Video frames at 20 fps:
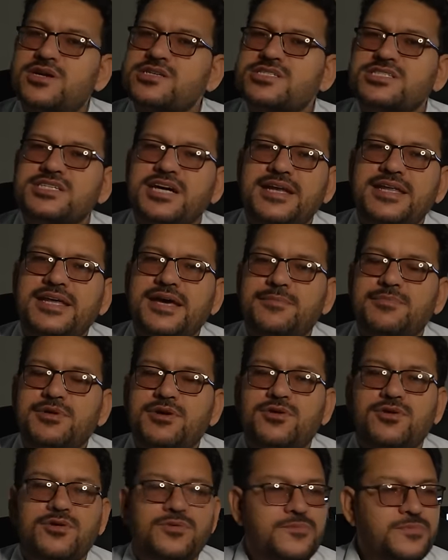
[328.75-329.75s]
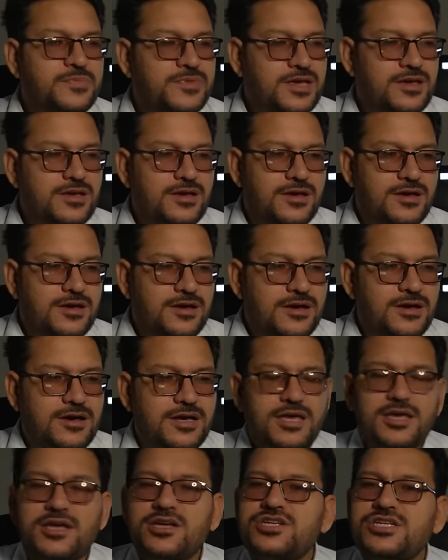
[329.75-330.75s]
ऑस्ट्रेलिया में हो
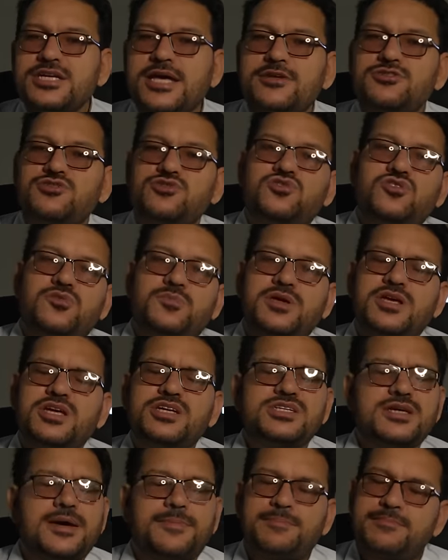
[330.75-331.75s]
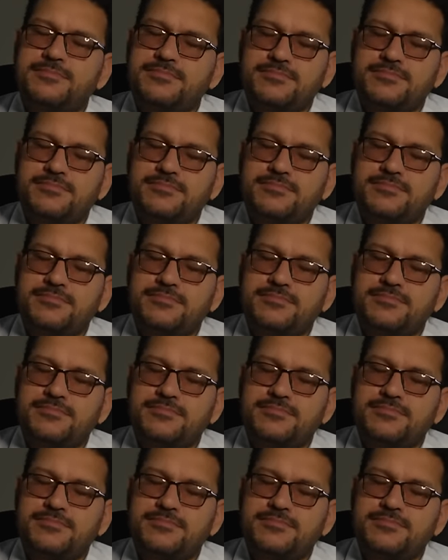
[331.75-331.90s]
एशिया जनूबी एशिया